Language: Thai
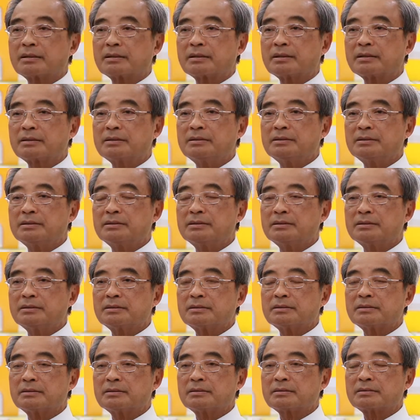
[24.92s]
ก็คือ
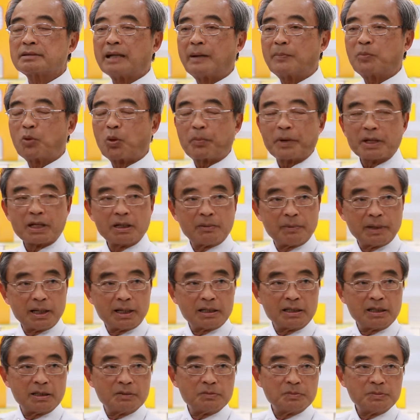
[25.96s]
ตามโรงพยาบาล
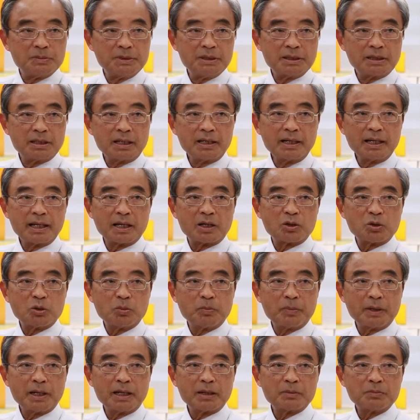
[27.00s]
เนี่ยมีเครื่องเร่งอนุ
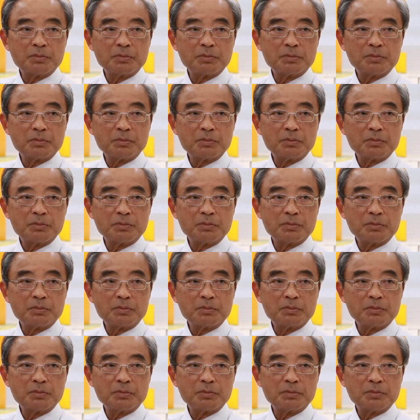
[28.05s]
ภาค